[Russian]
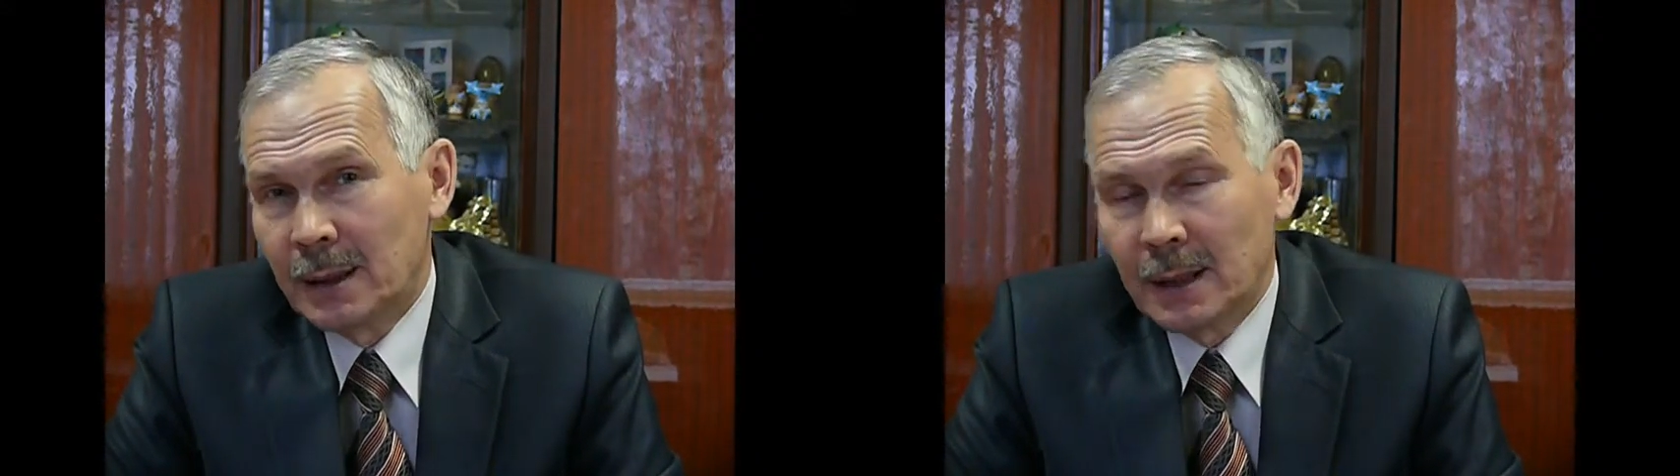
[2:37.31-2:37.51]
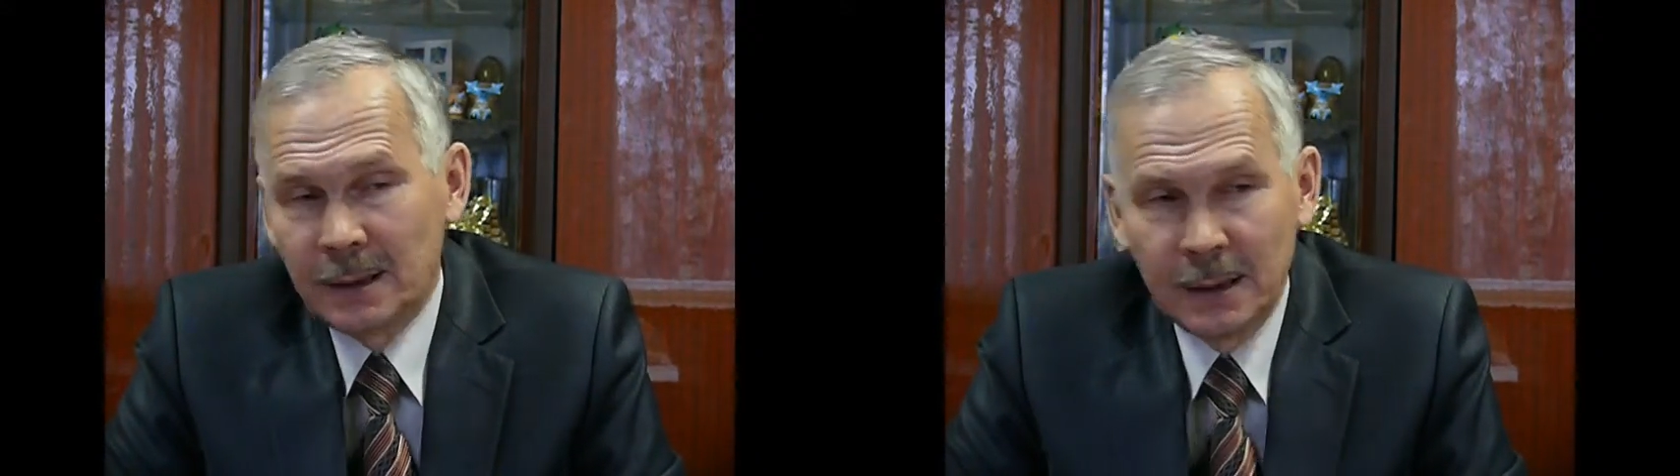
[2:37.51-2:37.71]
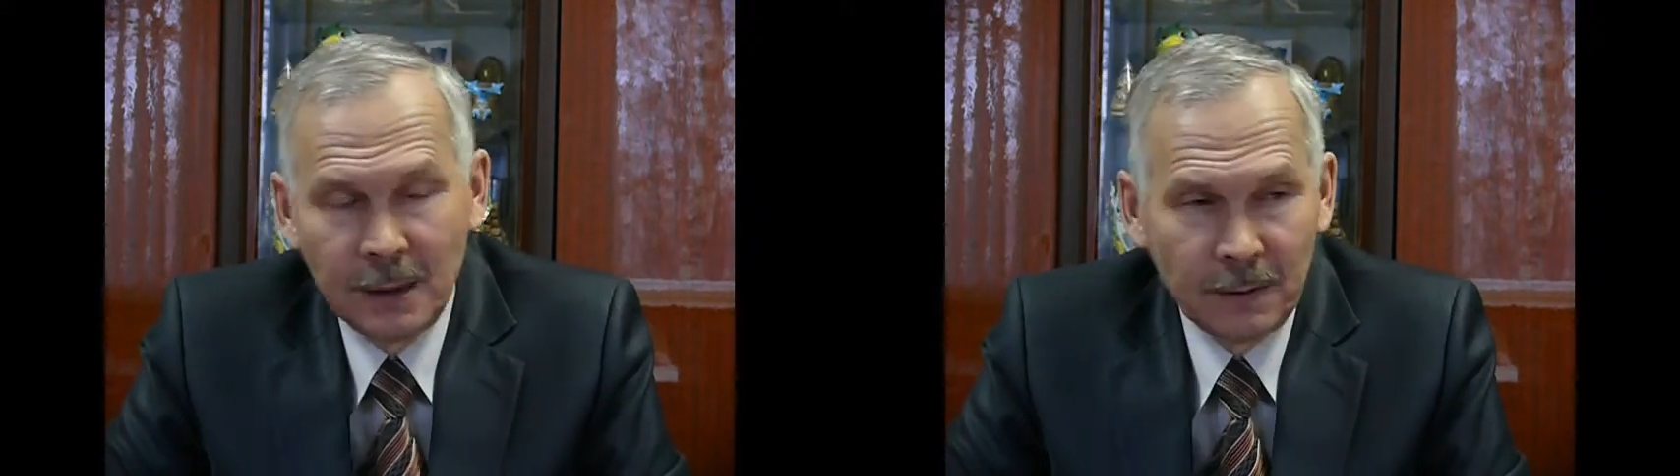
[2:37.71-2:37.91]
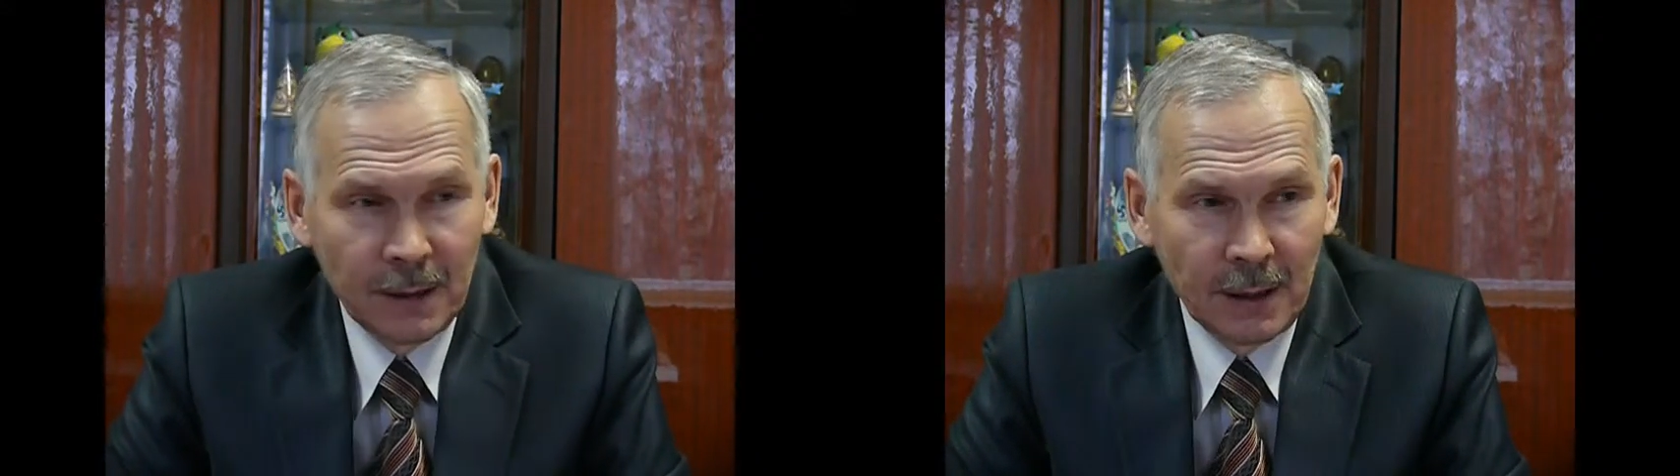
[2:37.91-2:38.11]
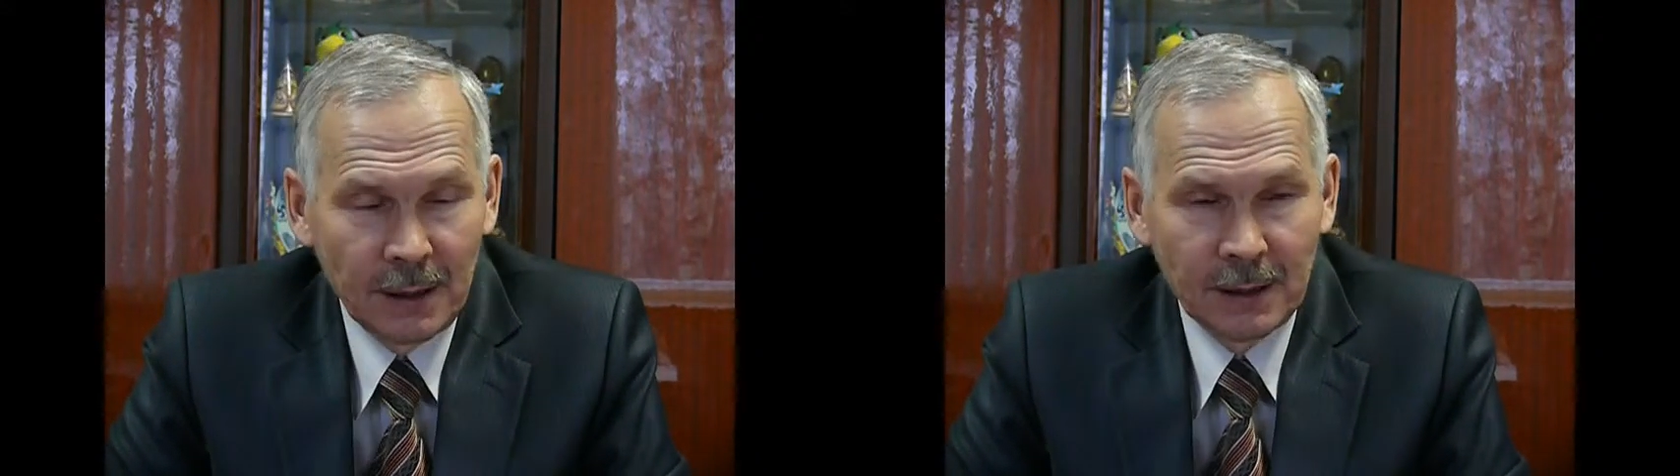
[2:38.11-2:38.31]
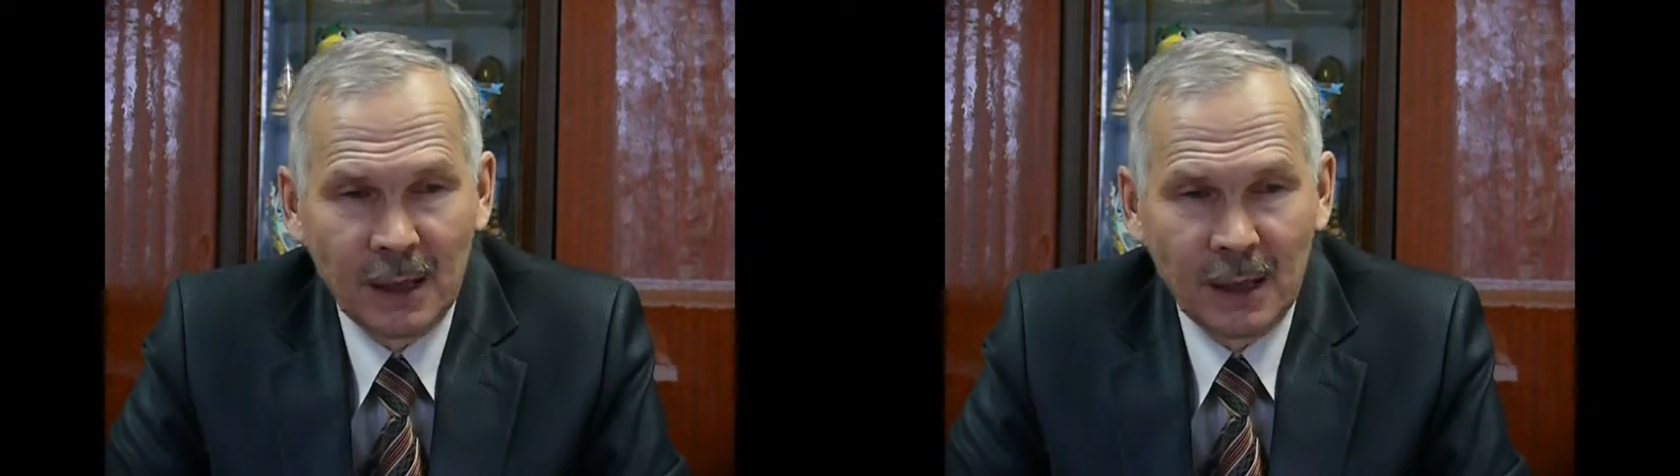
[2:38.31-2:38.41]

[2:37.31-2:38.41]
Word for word: красивые,